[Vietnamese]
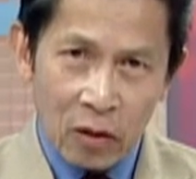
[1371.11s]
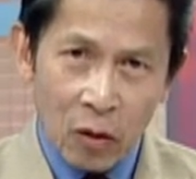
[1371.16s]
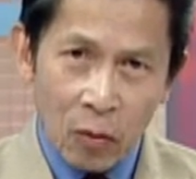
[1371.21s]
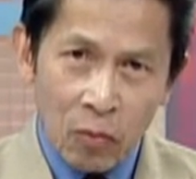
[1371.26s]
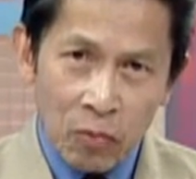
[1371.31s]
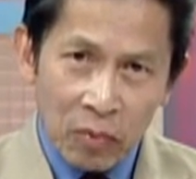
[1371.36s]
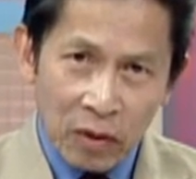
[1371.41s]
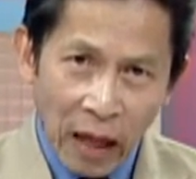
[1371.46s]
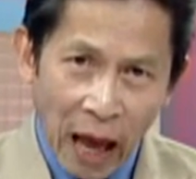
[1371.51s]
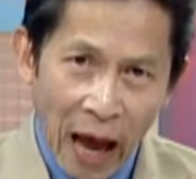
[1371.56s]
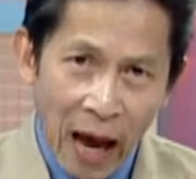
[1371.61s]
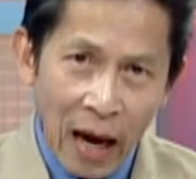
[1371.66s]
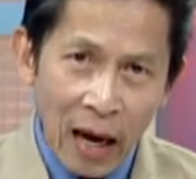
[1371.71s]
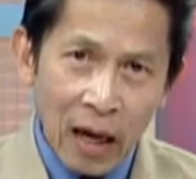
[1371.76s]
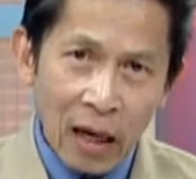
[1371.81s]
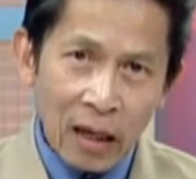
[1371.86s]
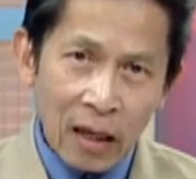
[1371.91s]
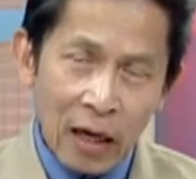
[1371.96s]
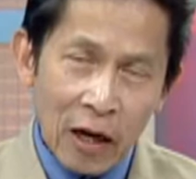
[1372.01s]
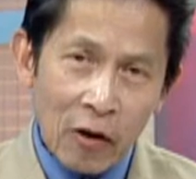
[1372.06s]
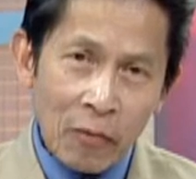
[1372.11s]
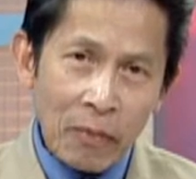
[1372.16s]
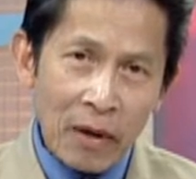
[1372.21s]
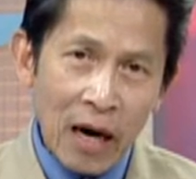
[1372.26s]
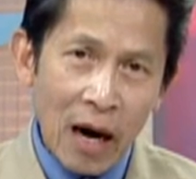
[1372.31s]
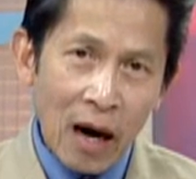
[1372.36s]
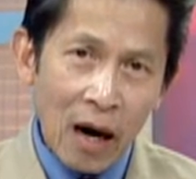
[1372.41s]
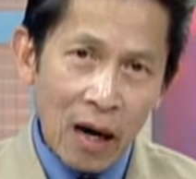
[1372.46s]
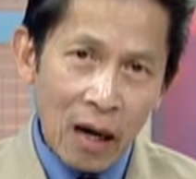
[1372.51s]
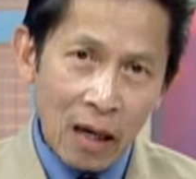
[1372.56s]
chúng ta nếu mà
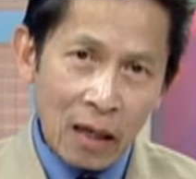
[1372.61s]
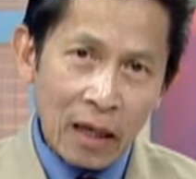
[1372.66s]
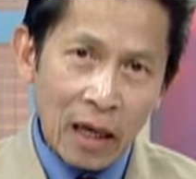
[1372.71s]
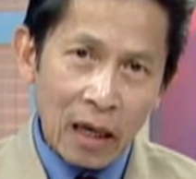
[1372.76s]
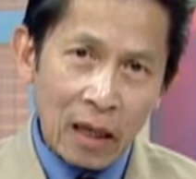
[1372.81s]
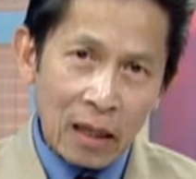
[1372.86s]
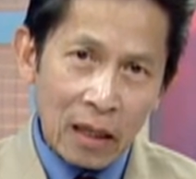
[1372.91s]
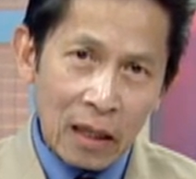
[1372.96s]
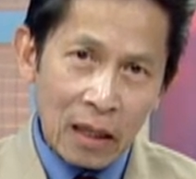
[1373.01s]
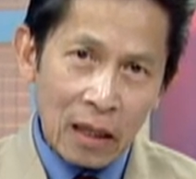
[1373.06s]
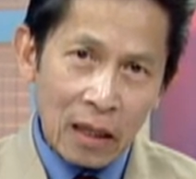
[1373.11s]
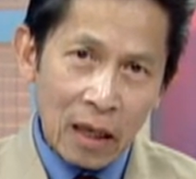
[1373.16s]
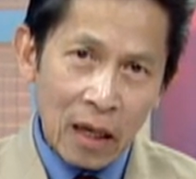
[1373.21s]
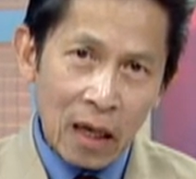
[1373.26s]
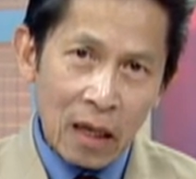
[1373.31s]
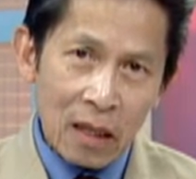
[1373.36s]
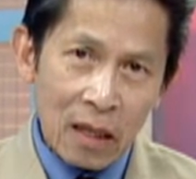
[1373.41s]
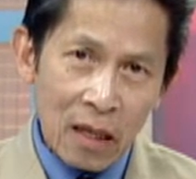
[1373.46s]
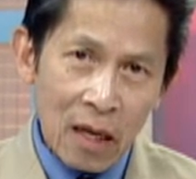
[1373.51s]
đã ở Cali á,